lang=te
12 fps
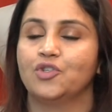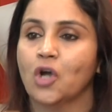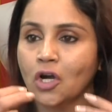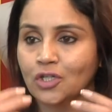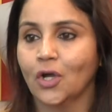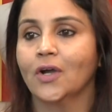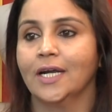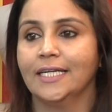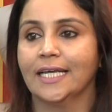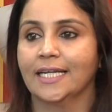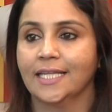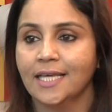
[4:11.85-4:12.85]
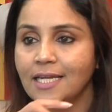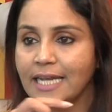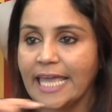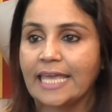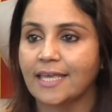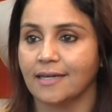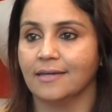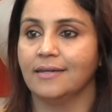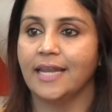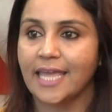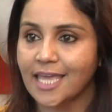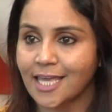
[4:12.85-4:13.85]
జాక్ టాక్ అంటారు కదా లింక్
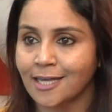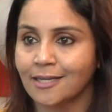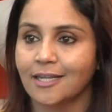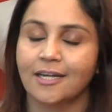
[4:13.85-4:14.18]
లింక్